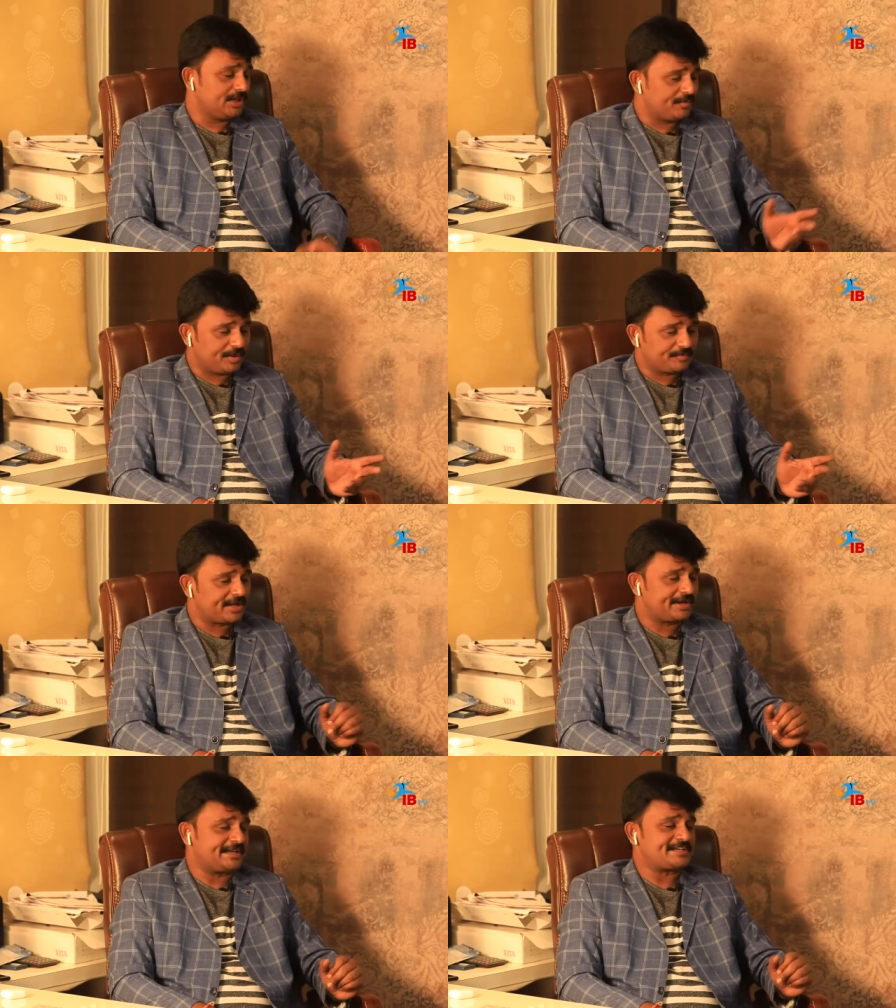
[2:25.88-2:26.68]
యా మ్యామ్
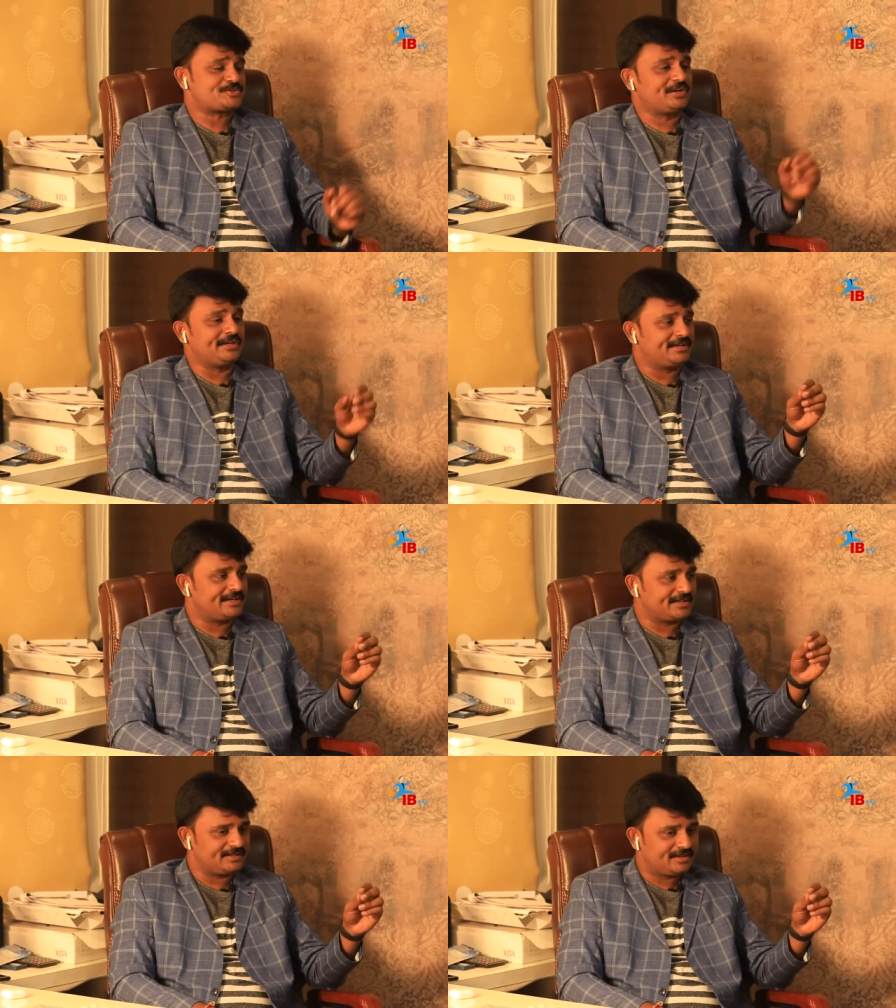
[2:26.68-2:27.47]
కరెక్ట్ యాక్చువల్లీ
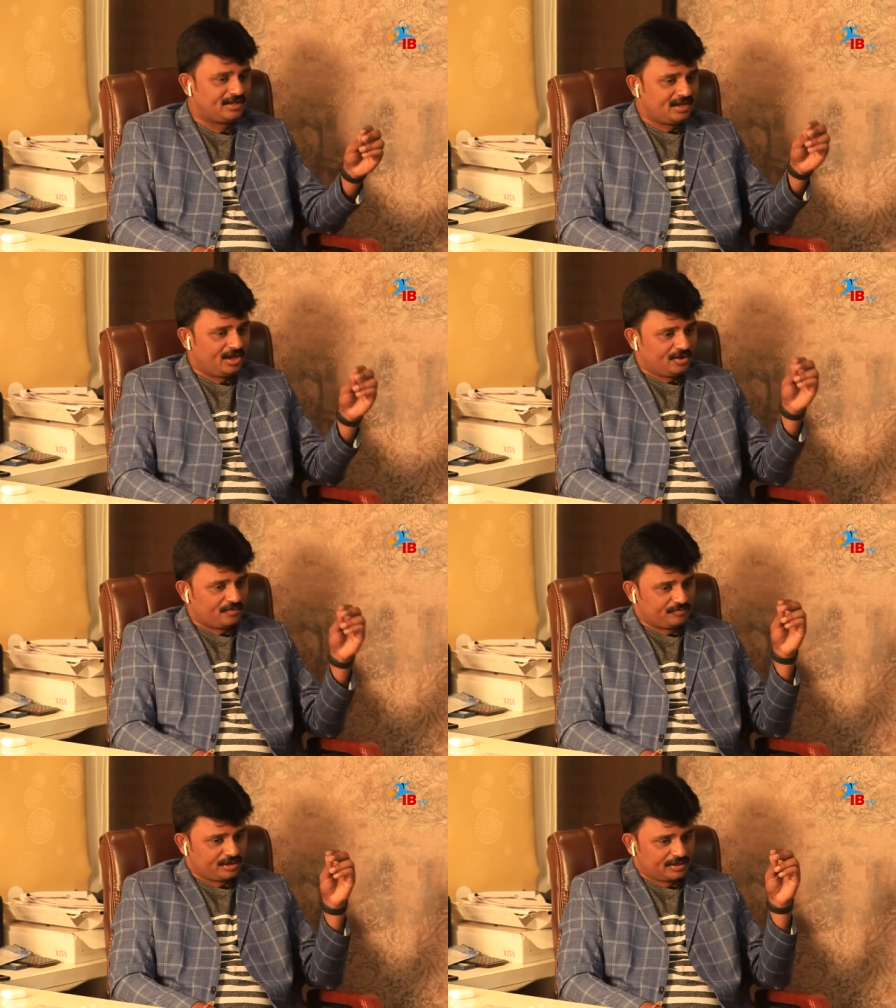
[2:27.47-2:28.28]
ఏంటంటే
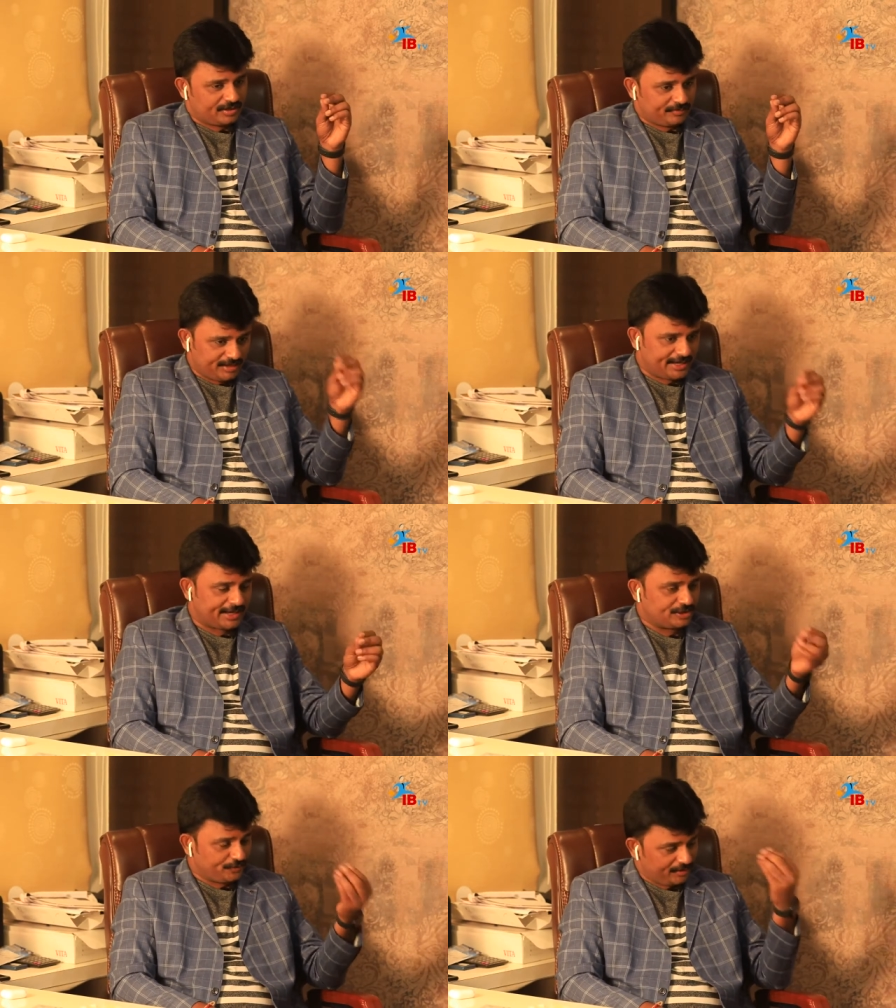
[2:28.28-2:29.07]
మీరే
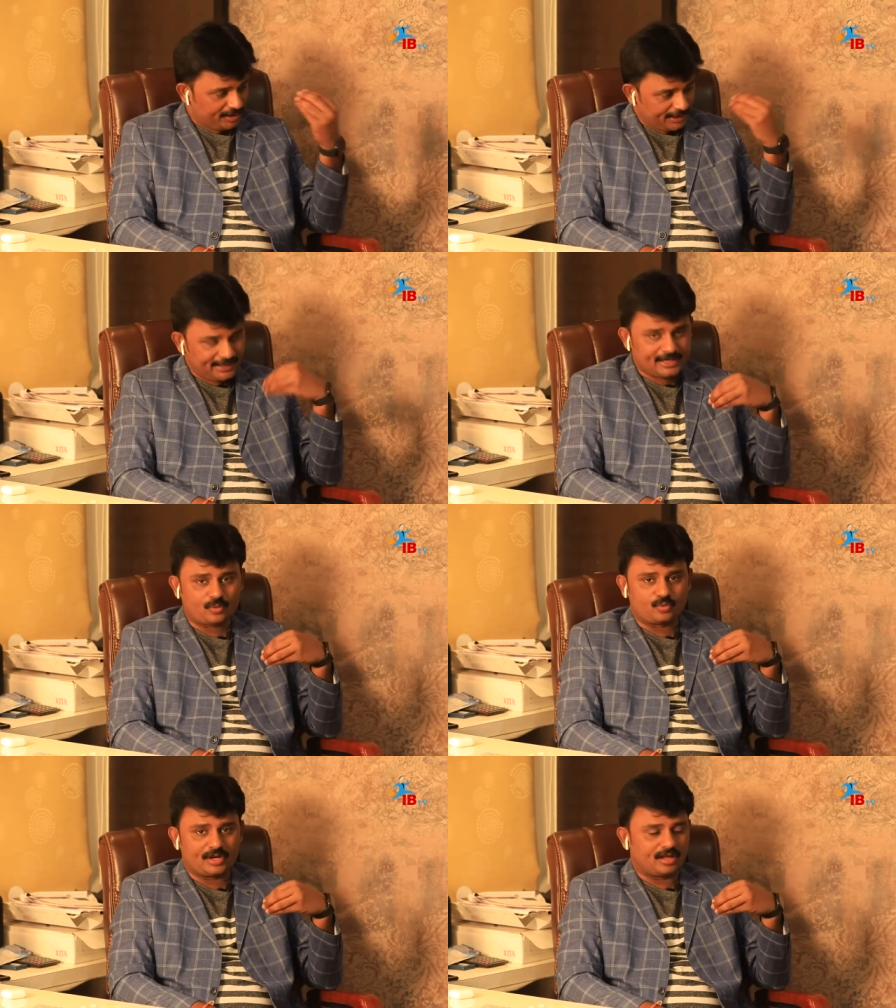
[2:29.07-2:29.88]
కాదు ఈవెన్ నేనైనా
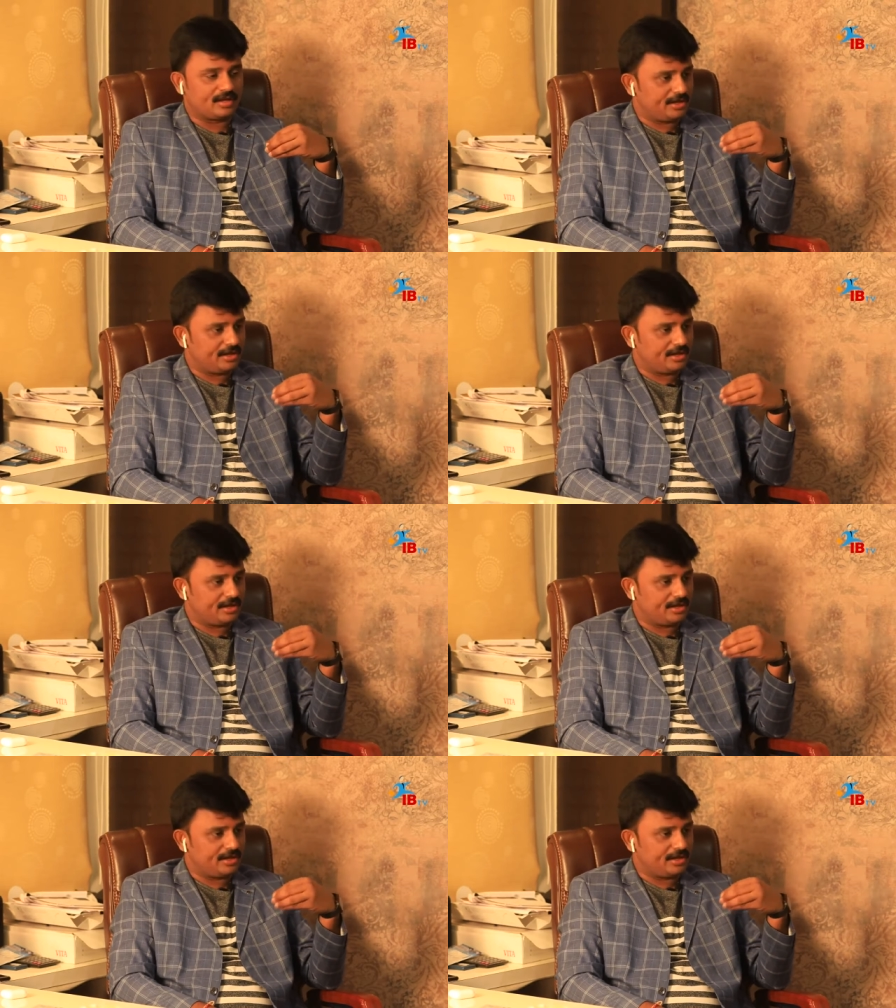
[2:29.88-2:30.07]
కూడా